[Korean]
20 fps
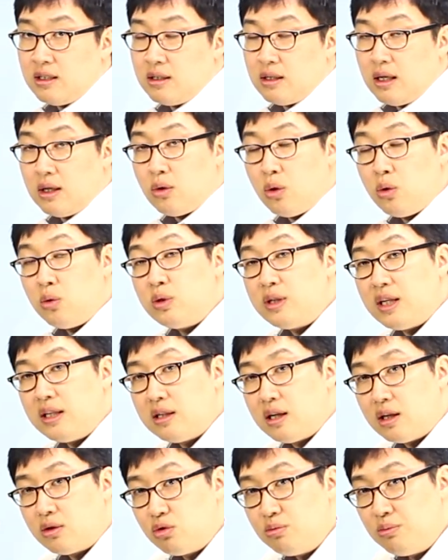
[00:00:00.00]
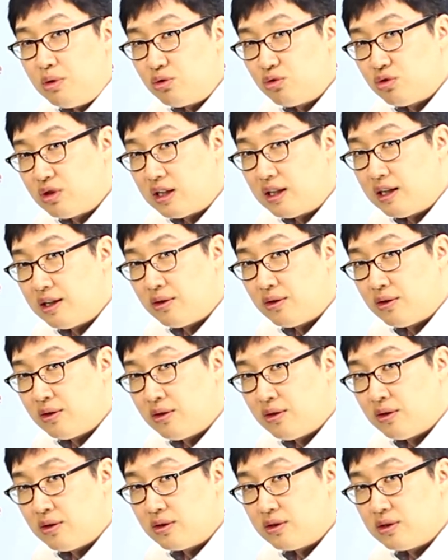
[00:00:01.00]
아, 형용사니까
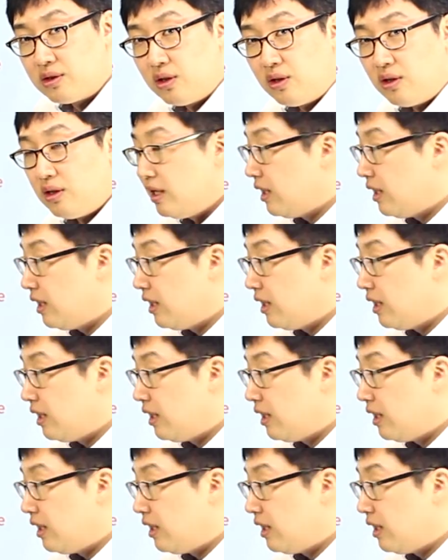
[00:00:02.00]
꾸며주잖아요. 그죠?